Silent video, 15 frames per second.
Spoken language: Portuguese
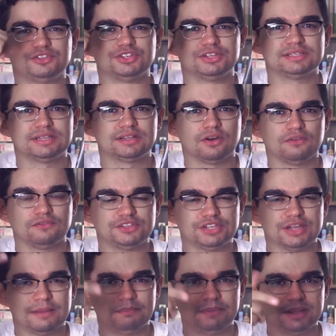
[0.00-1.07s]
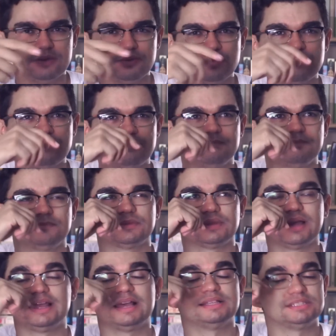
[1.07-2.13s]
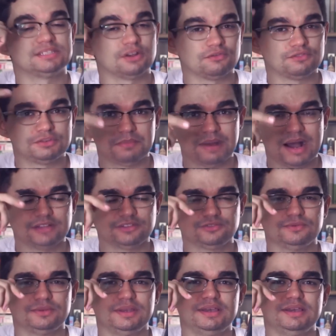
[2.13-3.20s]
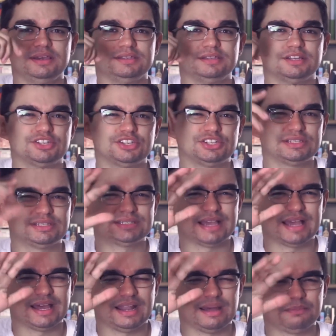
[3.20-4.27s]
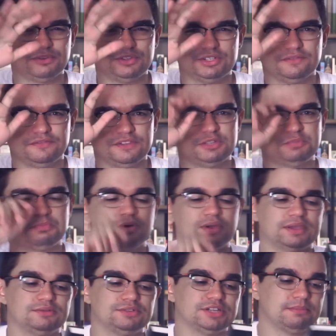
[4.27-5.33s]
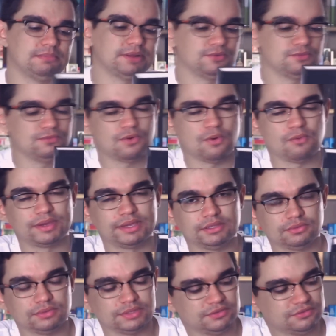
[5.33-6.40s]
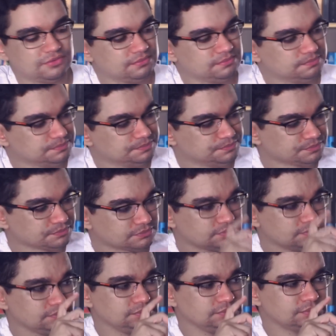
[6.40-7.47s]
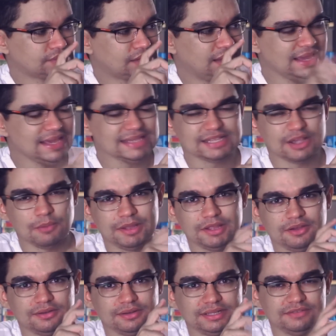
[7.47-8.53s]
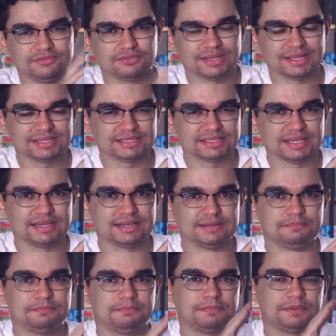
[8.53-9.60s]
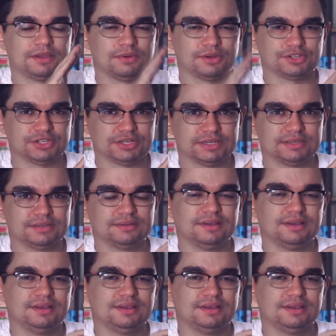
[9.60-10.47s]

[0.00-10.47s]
dia 19 de abril, aliás, 19 de março, e a gente encerra lá pro dia 20 e pouquinho de abril com o quinto livro. Esse é o melhor livro da série que eu achei,